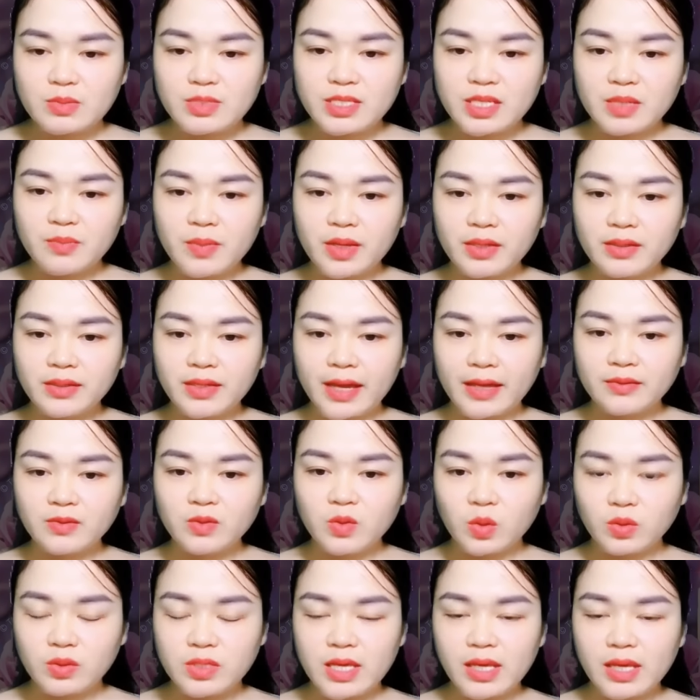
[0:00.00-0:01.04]
Nam sinh bên
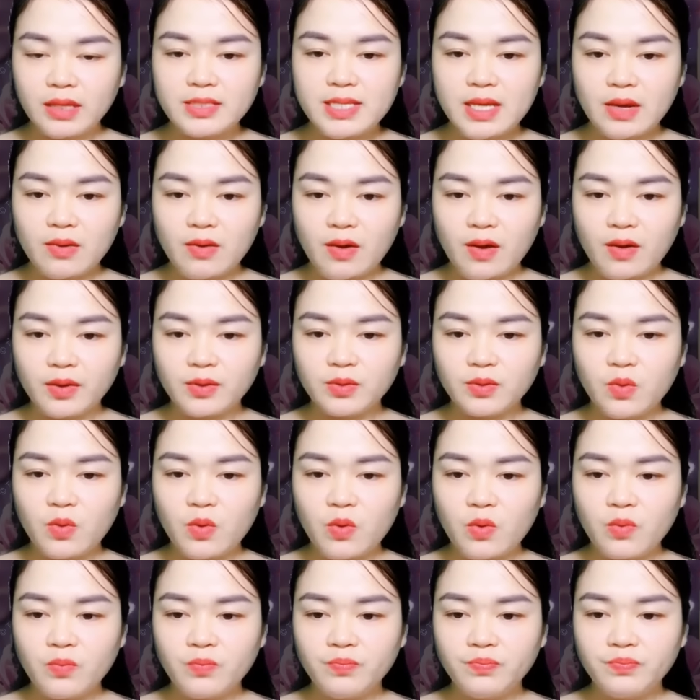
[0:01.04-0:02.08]
cạnh đột nhiên chào hỏi
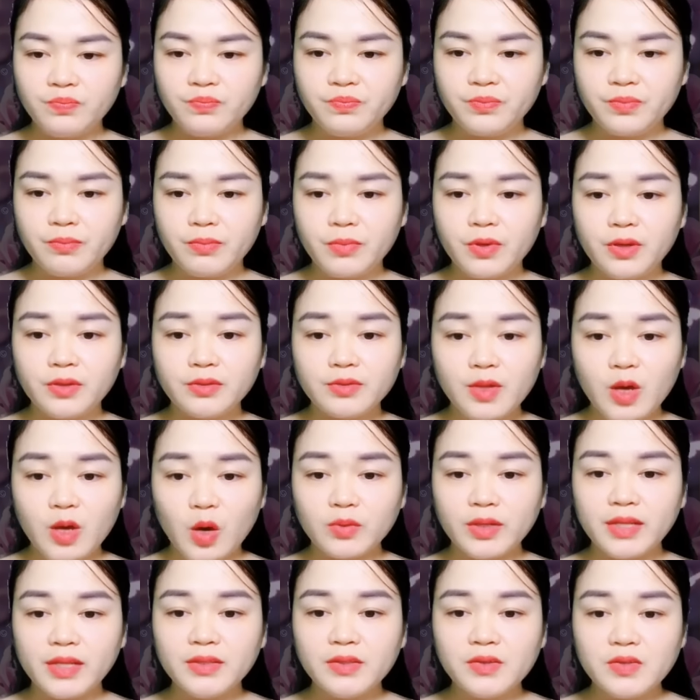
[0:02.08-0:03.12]
cô.
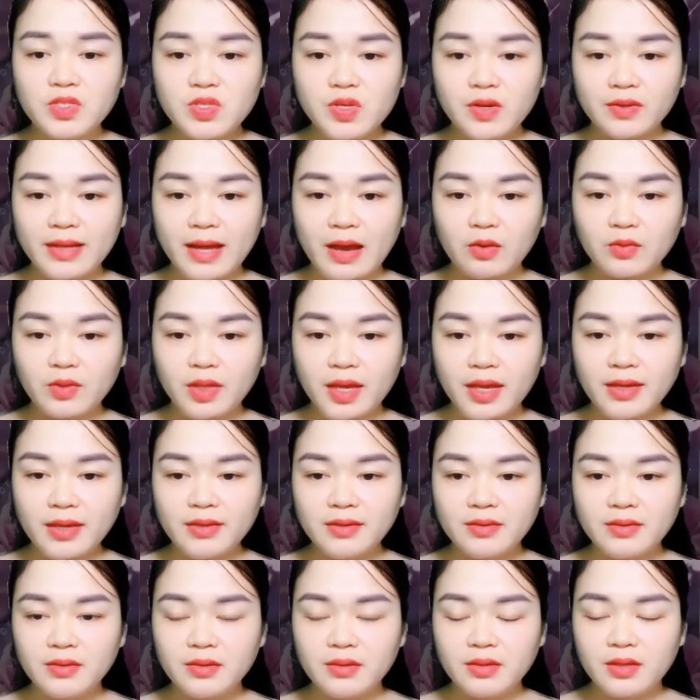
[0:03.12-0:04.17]
Cậu đến từ trường nào
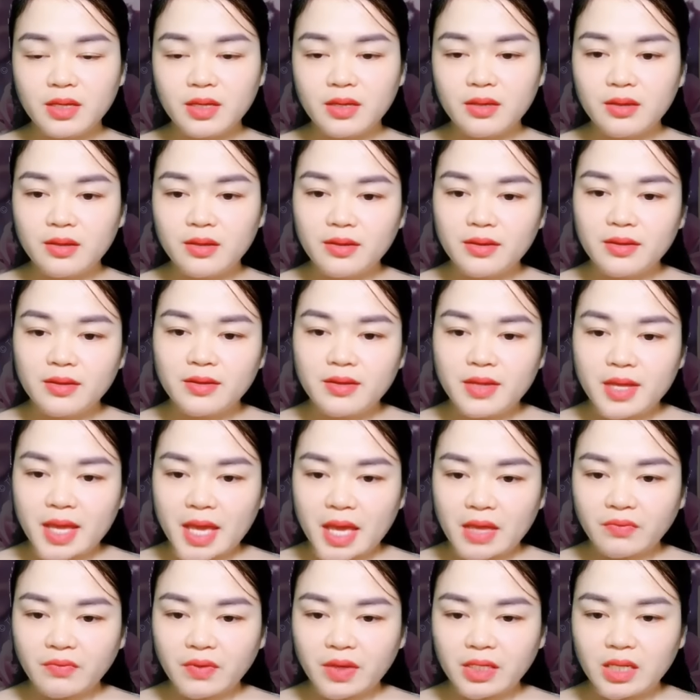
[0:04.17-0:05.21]
thế?
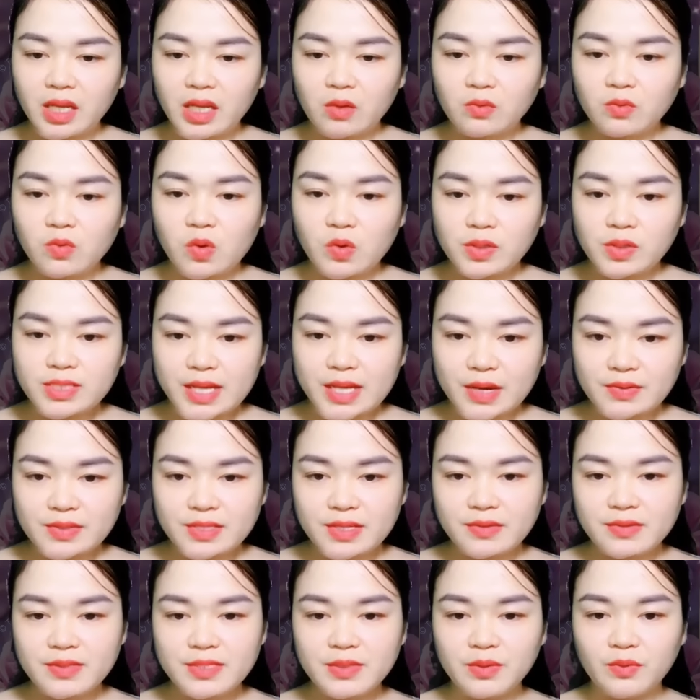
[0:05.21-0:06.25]
Nghe vậy lòng cô
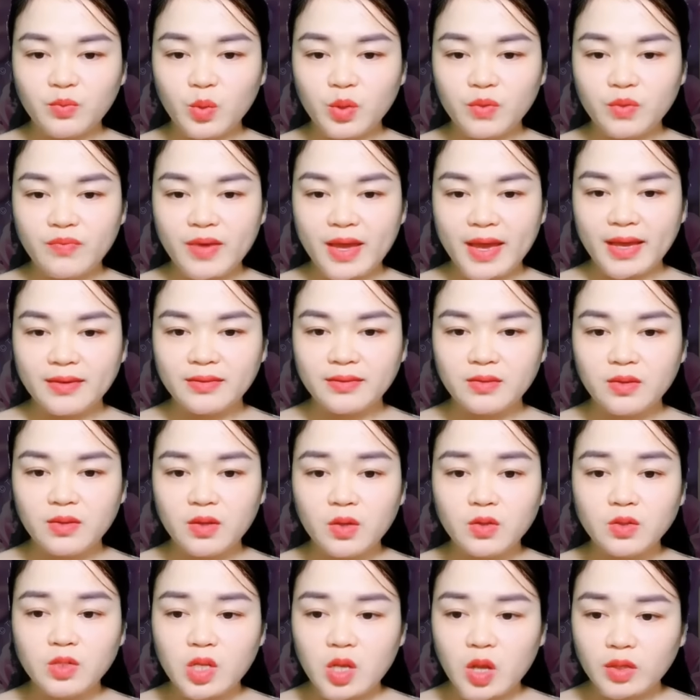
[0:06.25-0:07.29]
trào dâng sự vui vẻ,
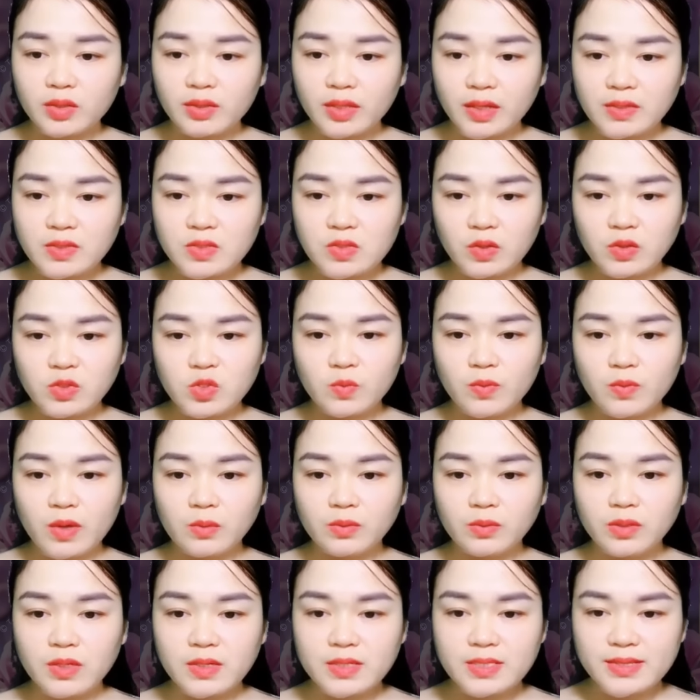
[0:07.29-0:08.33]
nói tên trường
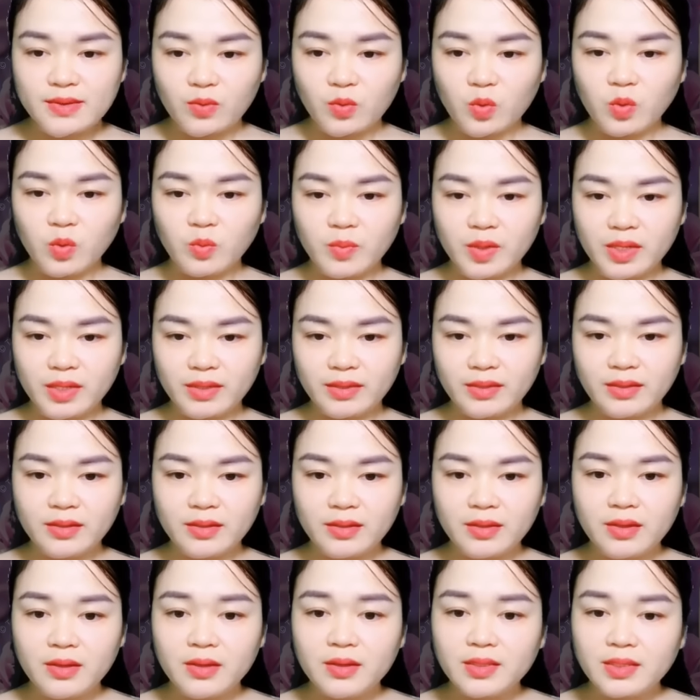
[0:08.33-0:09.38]
trung học cơ sở của mình,
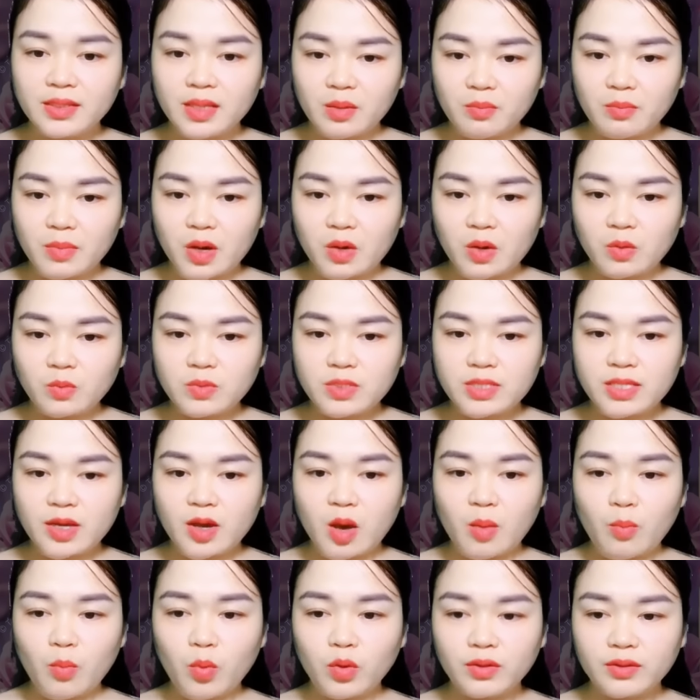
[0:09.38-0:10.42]
thầm mong
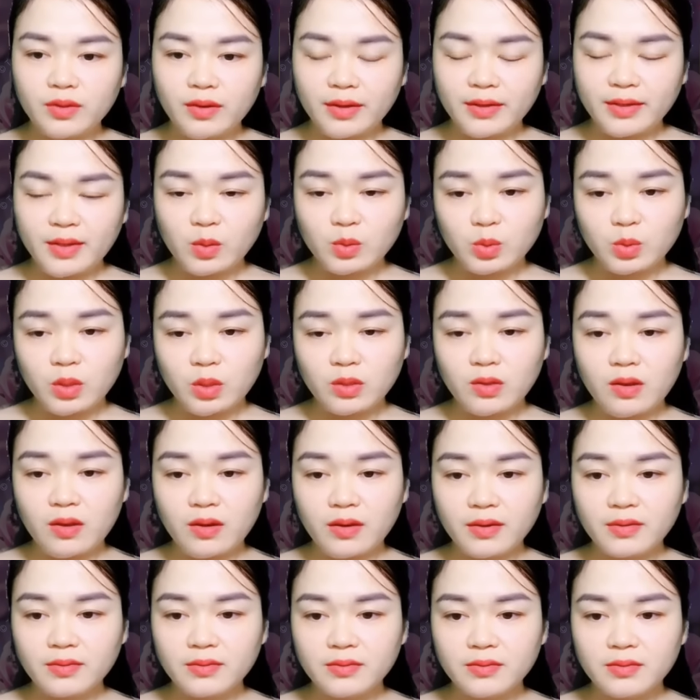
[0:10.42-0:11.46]
sẽ có một khởi đầu thuận
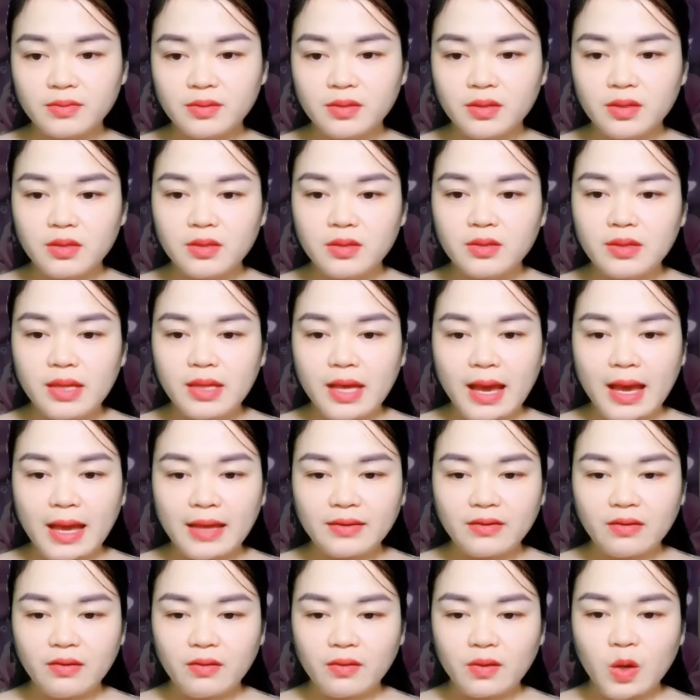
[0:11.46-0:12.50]
lợi.
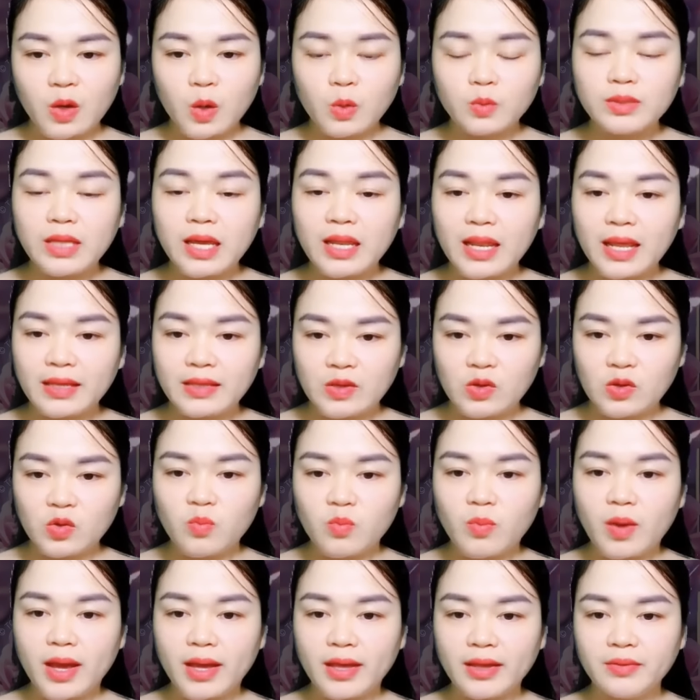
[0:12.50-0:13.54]
Ai ngờ cậu ta lại
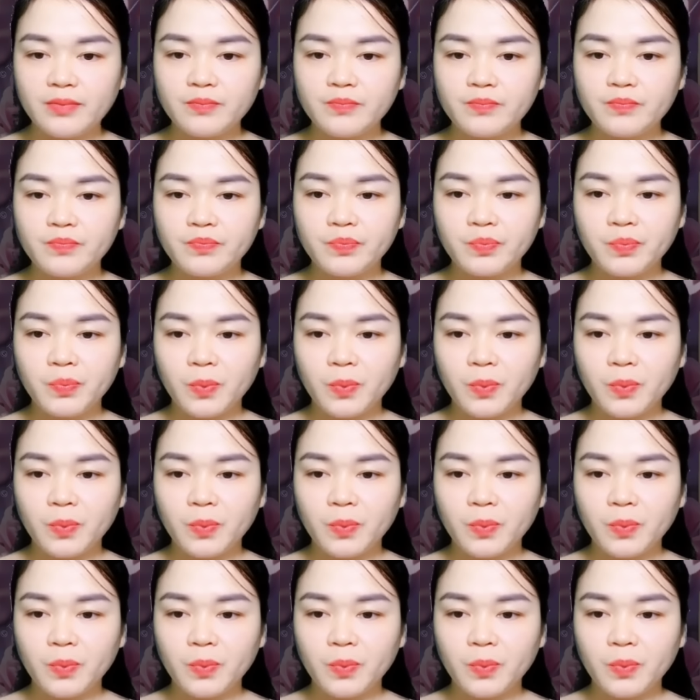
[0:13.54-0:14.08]
nhíu mày.